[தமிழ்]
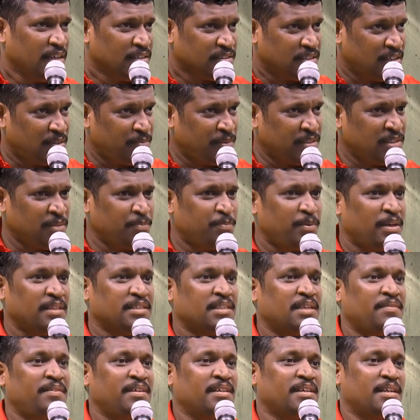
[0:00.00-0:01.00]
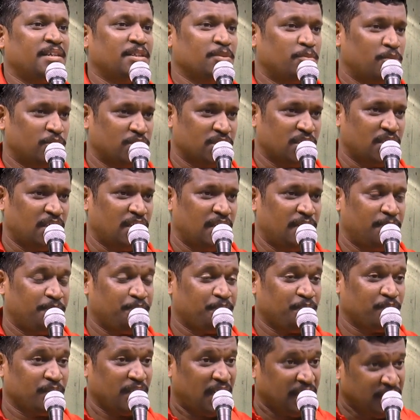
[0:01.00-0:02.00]
சில பேர்த்த பார்த்தாவே கண்டுபிடிச்சிடலாம்
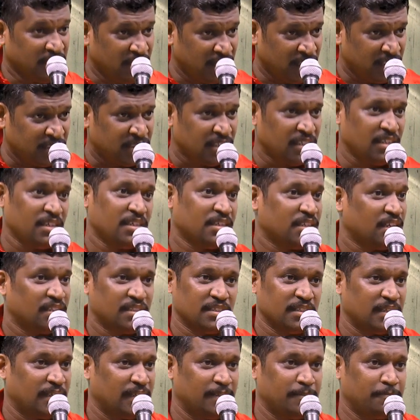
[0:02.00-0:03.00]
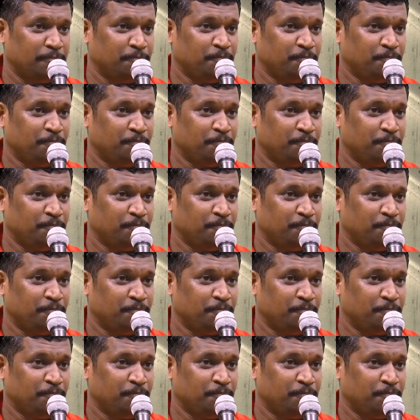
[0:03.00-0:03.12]
அதுகளே சரி இருக்காதுங்க